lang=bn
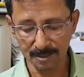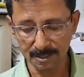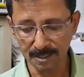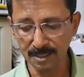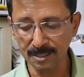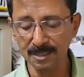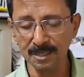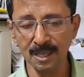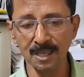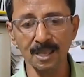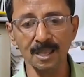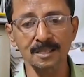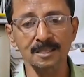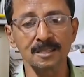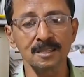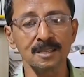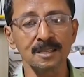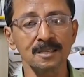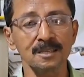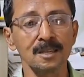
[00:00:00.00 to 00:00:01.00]
চিন্তায়
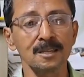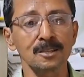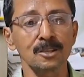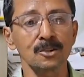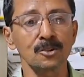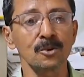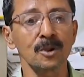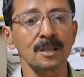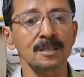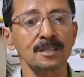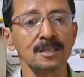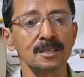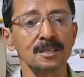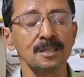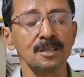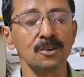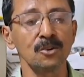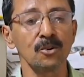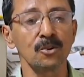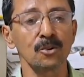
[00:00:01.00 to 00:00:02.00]
আসি টেনশনেও আসি
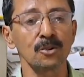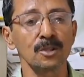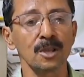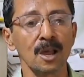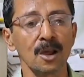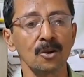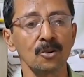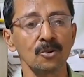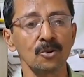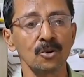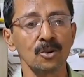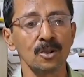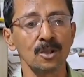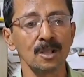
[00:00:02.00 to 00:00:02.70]
কি হলো না হলো